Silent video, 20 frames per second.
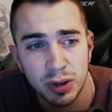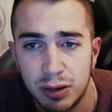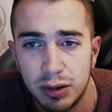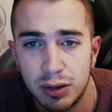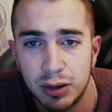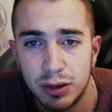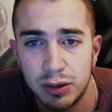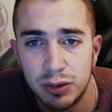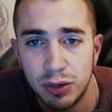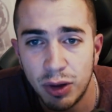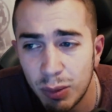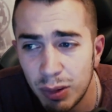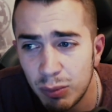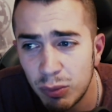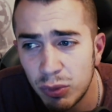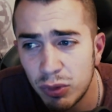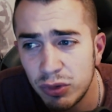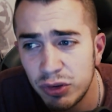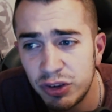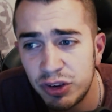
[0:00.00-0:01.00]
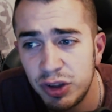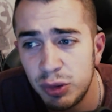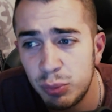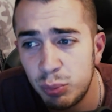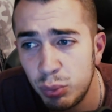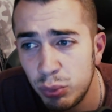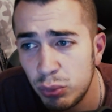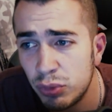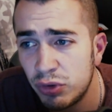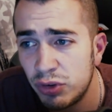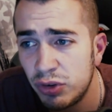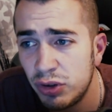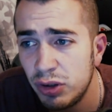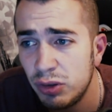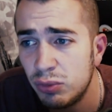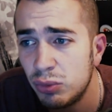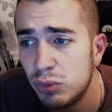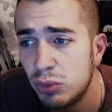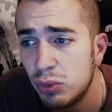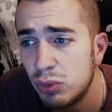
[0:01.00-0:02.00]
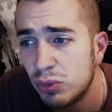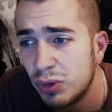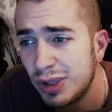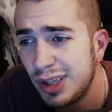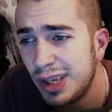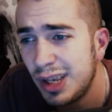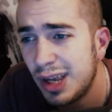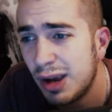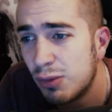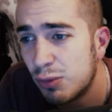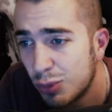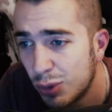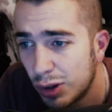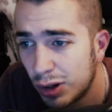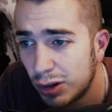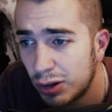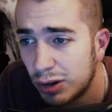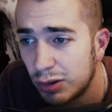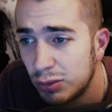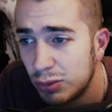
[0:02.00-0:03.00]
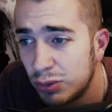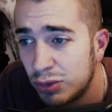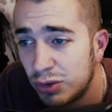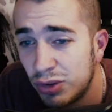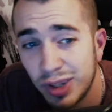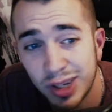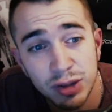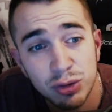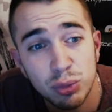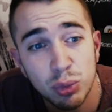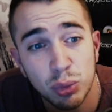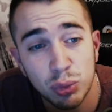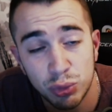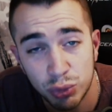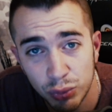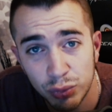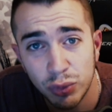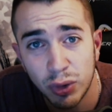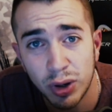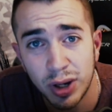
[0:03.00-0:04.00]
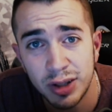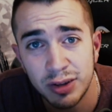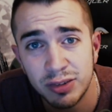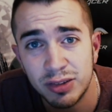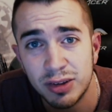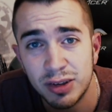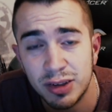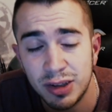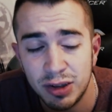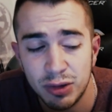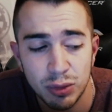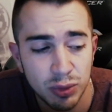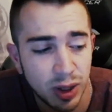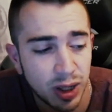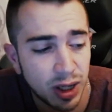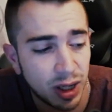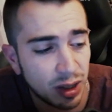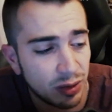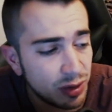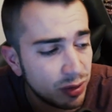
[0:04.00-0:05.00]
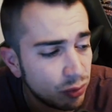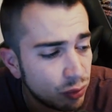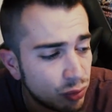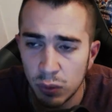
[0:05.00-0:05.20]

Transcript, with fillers: Euh, normalement, d'ici peu aussi, vous devriez avoir une série sur The Forest qui devrait arriver.